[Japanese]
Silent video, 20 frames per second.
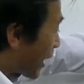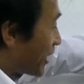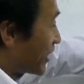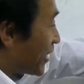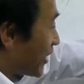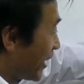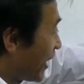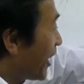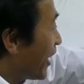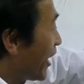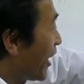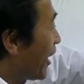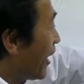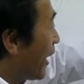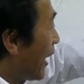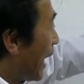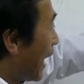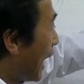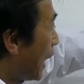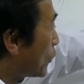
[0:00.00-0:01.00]
書いてね
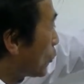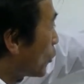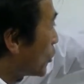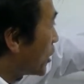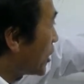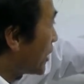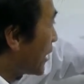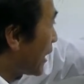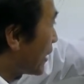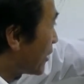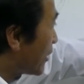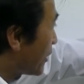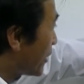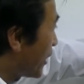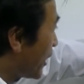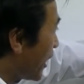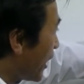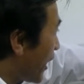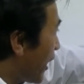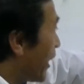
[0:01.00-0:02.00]
後になっ
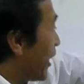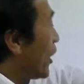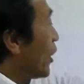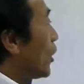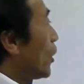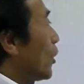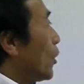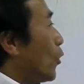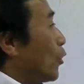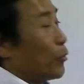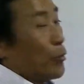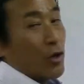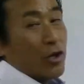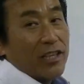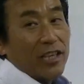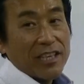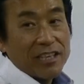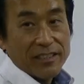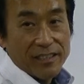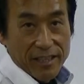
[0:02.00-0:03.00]
て思い
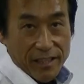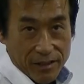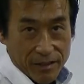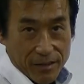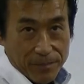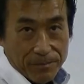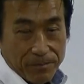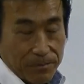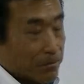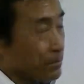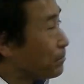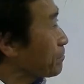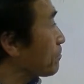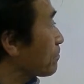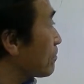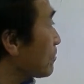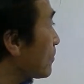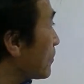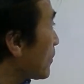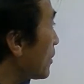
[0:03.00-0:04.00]
出している
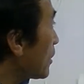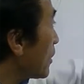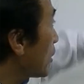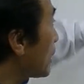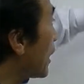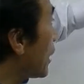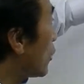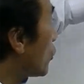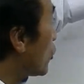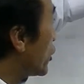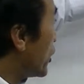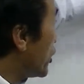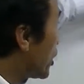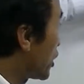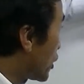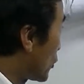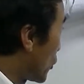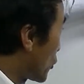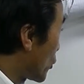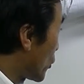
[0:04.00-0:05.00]
だから意
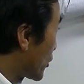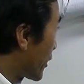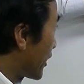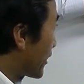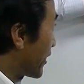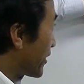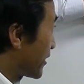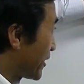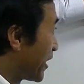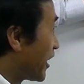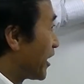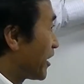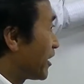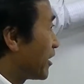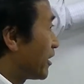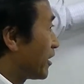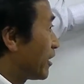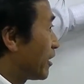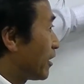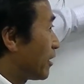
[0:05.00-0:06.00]
識の状態ですね
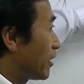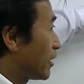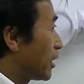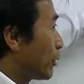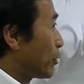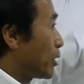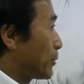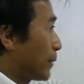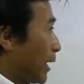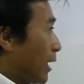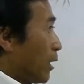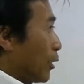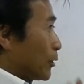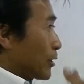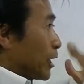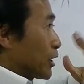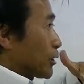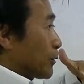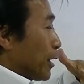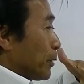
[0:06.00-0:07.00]
でも今
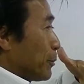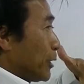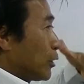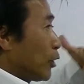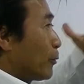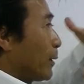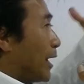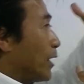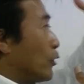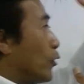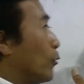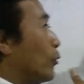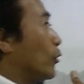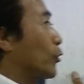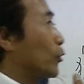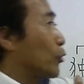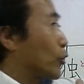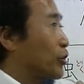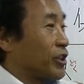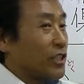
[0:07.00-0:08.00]
私は目の前のも
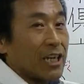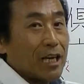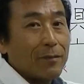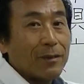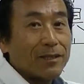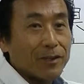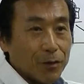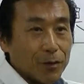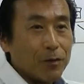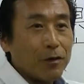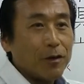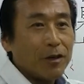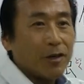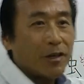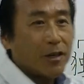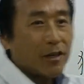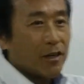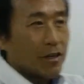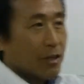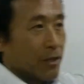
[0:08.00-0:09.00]
のと違いますよ
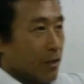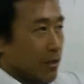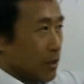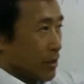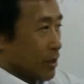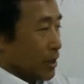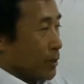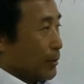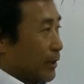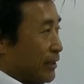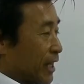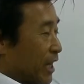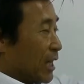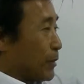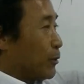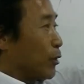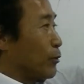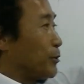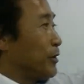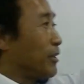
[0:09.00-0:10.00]
今
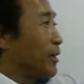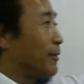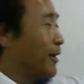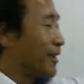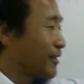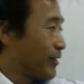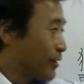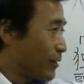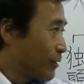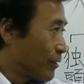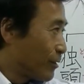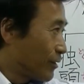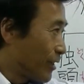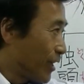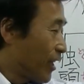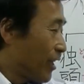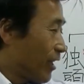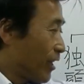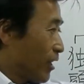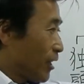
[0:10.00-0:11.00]
テレビを見てます、
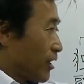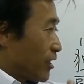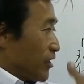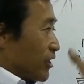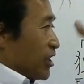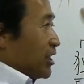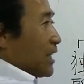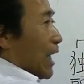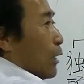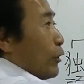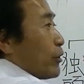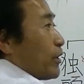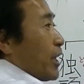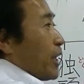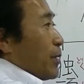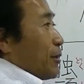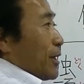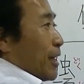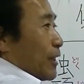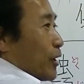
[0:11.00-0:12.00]
ね、違う
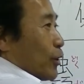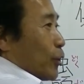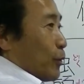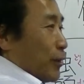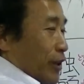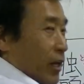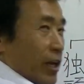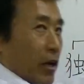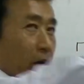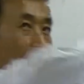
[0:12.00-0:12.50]
テレビだけどもね